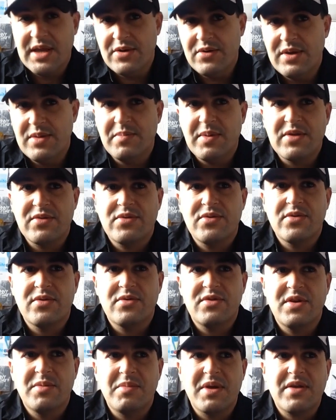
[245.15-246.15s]
Oui, parce que
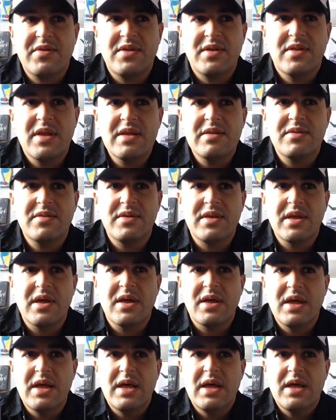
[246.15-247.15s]
chez Mercedes, il y
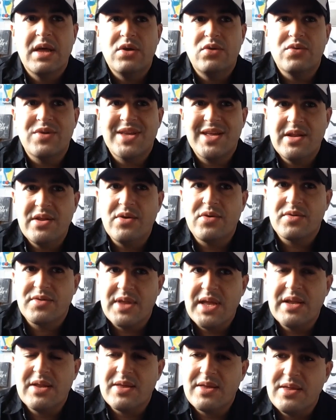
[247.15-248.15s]
a une
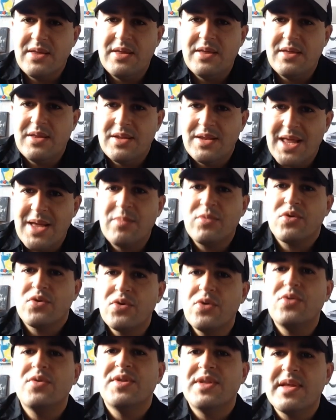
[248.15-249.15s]
clientèle qui n'aime
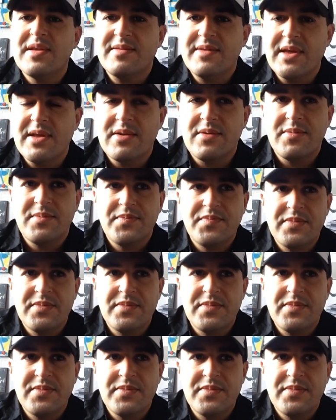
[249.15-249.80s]
que le diesel.